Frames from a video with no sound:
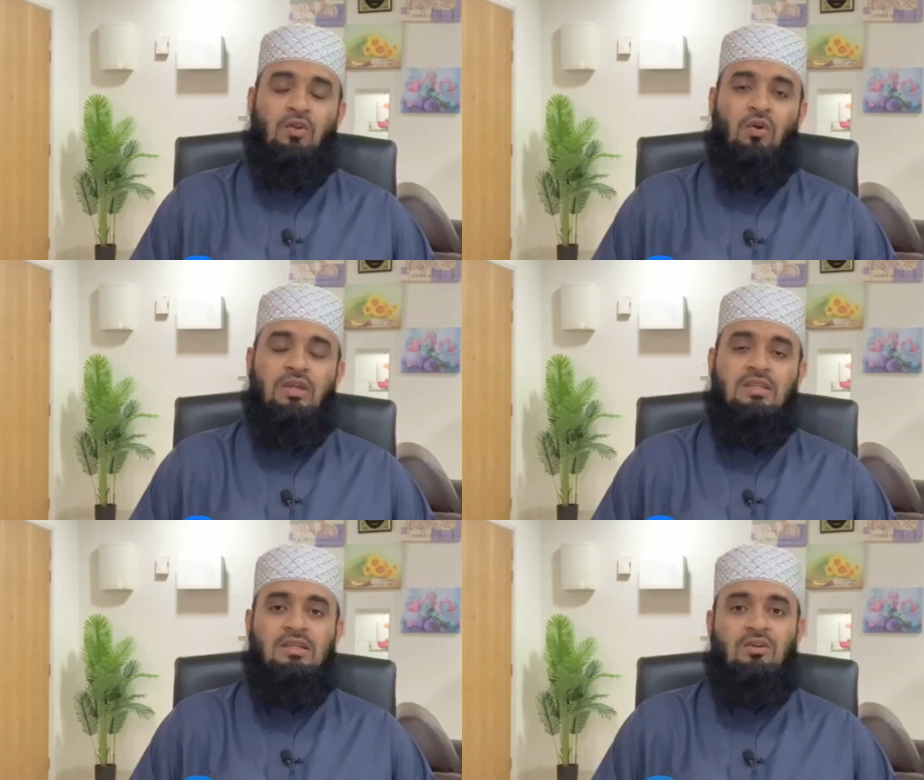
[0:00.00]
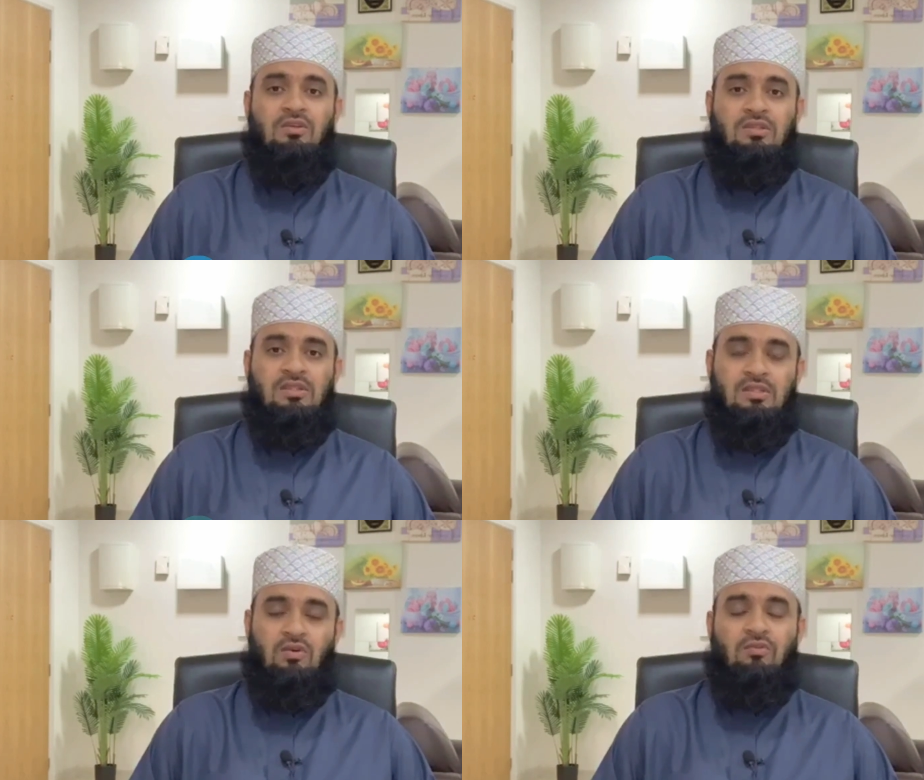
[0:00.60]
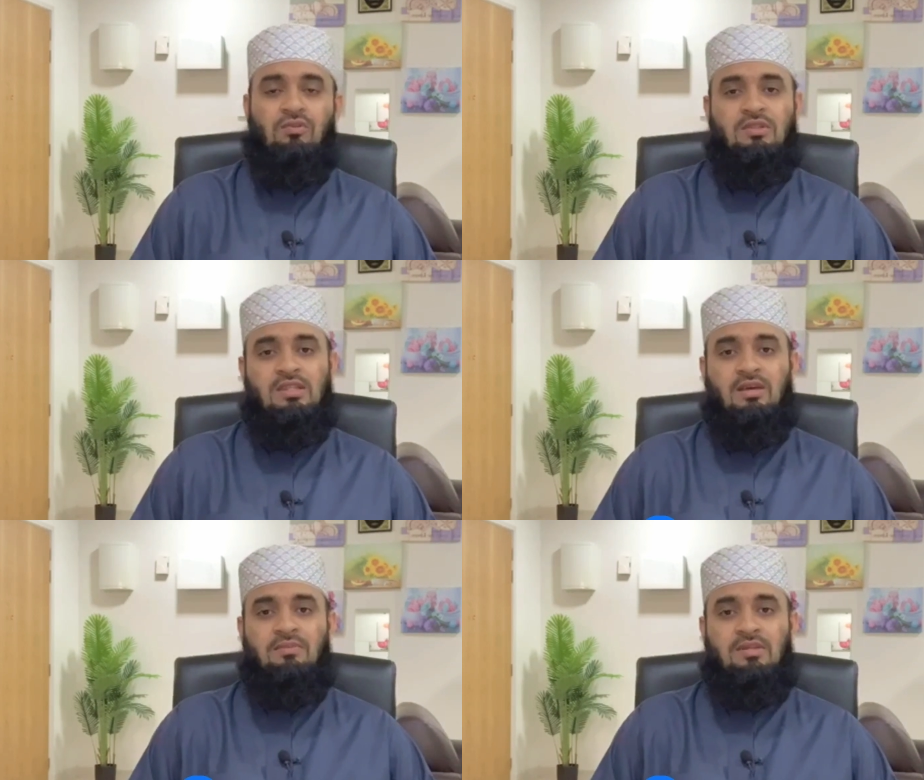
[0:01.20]
নয় জিল হজের যে নফল
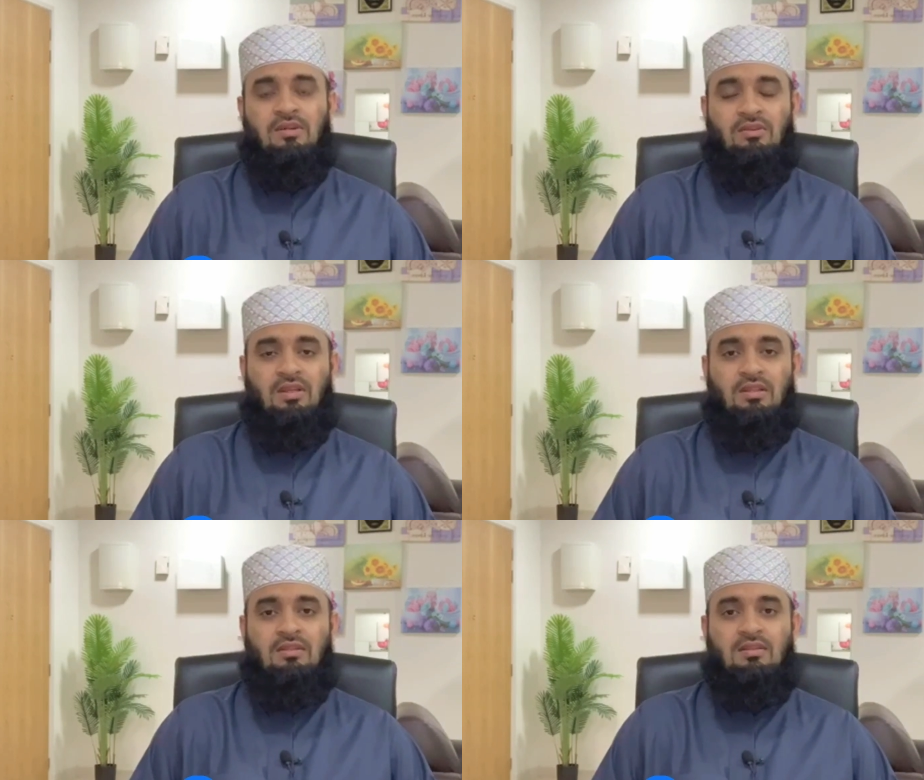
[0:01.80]
সিয়ামটি অর্থাৎ